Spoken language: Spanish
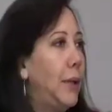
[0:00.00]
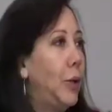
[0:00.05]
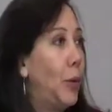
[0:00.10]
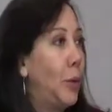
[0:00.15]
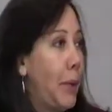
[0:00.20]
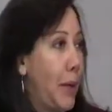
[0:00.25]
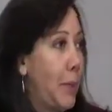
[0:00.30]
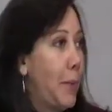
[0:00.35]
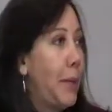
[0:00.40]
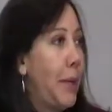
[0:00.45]
que
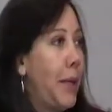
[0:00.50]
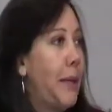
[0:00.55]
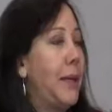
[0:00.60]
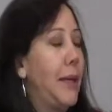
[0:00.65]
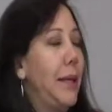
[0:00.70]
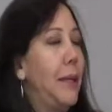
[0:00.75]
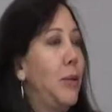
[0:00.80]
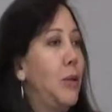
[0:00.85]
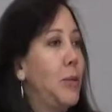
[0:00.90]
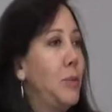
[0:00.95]

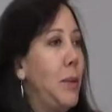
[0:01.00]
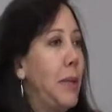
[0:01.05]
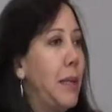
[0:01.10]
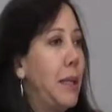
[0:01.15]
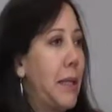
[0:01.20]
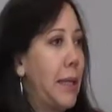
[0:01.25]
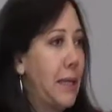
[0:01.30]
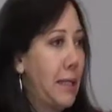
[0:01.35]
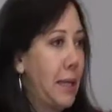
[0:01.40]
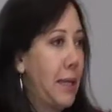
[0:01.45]
representa el
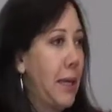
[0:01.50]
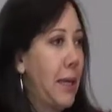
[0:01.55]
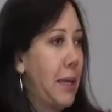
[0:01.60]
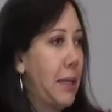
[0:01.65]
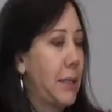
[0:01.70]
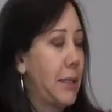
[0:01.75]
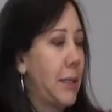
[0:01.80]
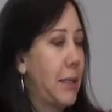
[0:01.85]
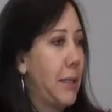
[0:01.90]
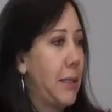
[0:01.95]
máximo
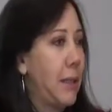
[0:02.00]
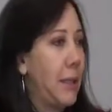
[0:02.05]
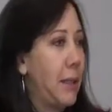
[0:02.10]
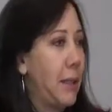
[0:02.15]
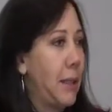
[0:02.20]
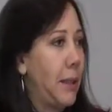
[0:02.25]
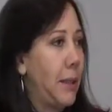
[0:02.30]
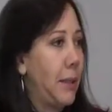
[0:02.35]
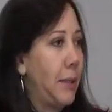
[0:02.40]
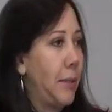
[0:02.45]
grado de
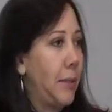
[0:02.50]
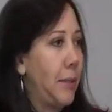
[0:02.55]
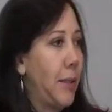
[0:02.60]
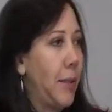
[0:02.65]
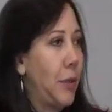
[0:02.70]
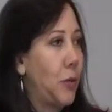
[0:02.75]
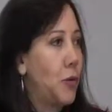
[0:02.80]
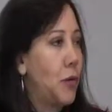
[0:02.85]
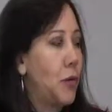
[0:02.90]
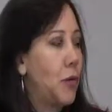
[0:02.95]
calidad
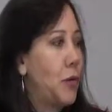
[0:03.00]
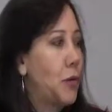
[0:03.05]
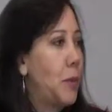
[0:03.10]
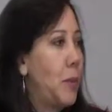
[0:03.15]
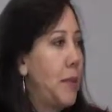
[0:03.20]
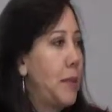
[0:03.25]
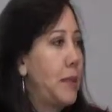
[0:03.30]
otorgado